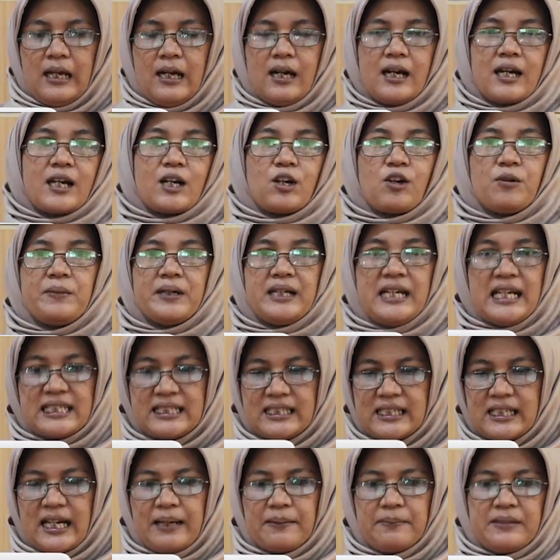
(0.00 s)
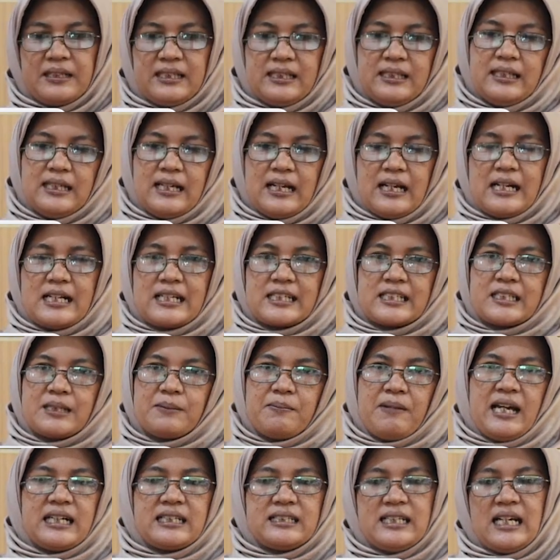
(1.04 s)
Rekomendasi kami,
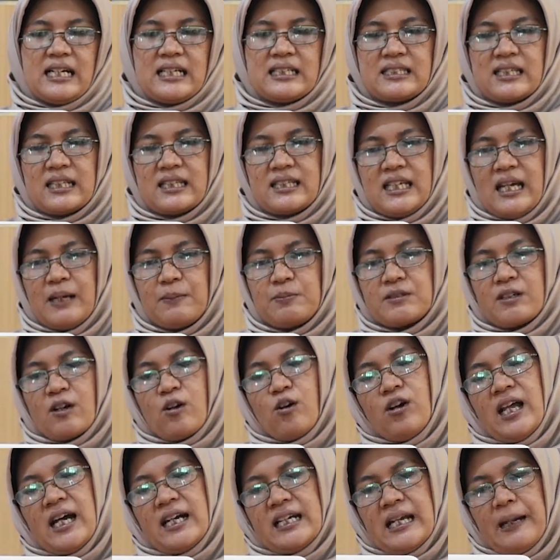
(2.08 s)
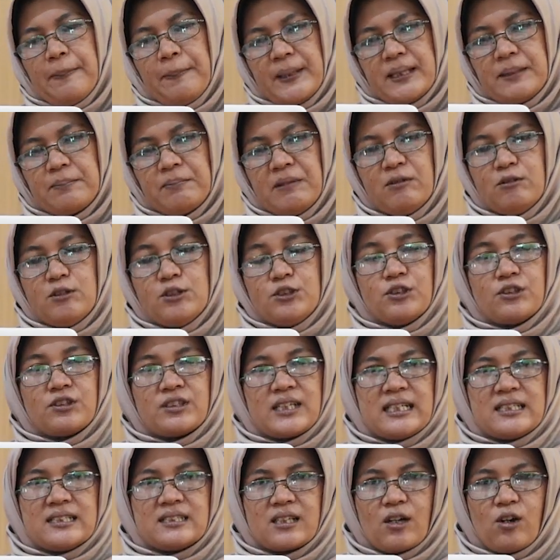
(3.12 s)
sebaiknya setiap sekolah dapat
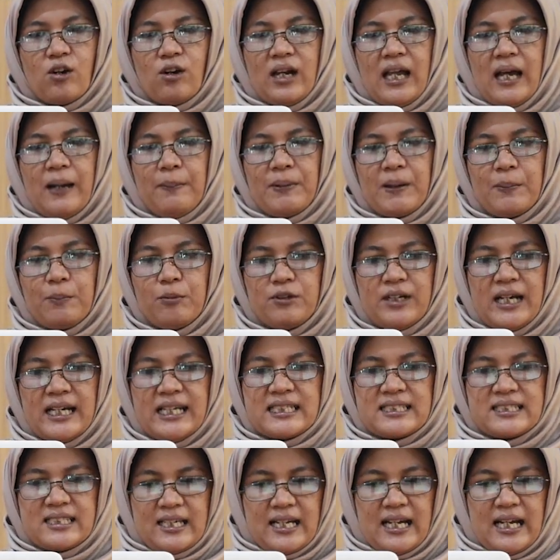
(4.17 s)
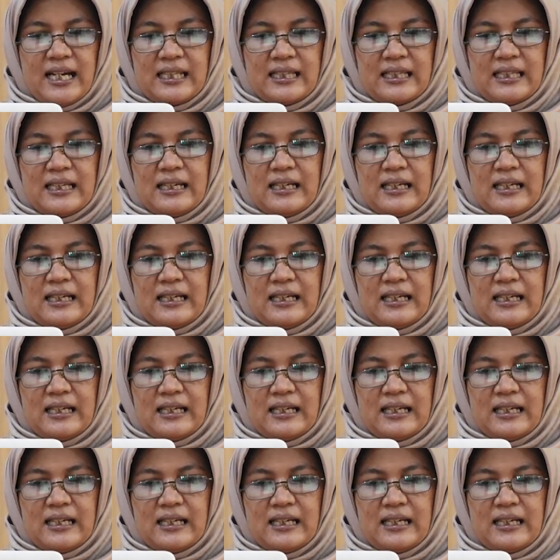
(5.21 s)
mewujudkan sekolah berbudaya sehat.